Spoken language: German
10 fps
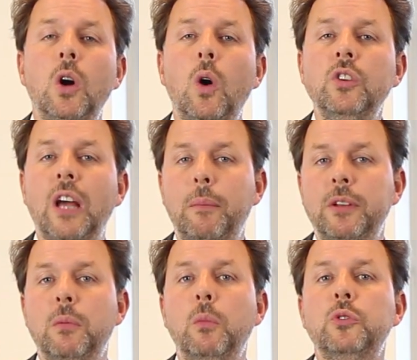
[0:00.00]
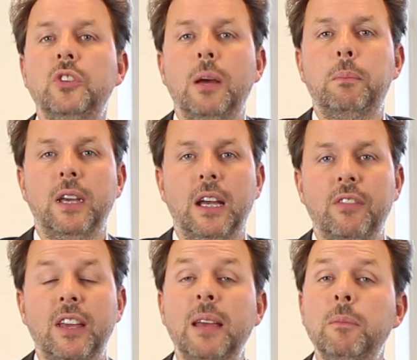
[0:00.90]
und damit musste der
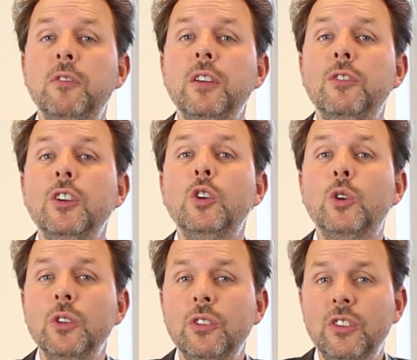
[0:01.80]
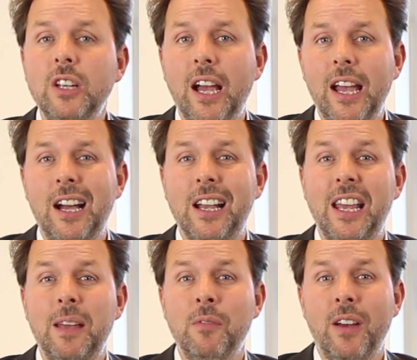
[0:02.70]
Pkw eben viel, viel günstiger
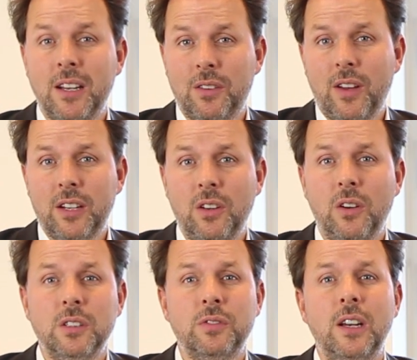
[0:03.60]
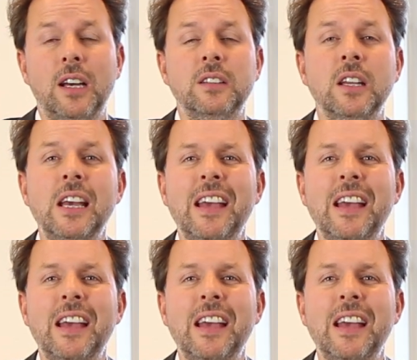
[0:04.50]
hergegeben werden. Jetzt fragt ihr euch vielleicht,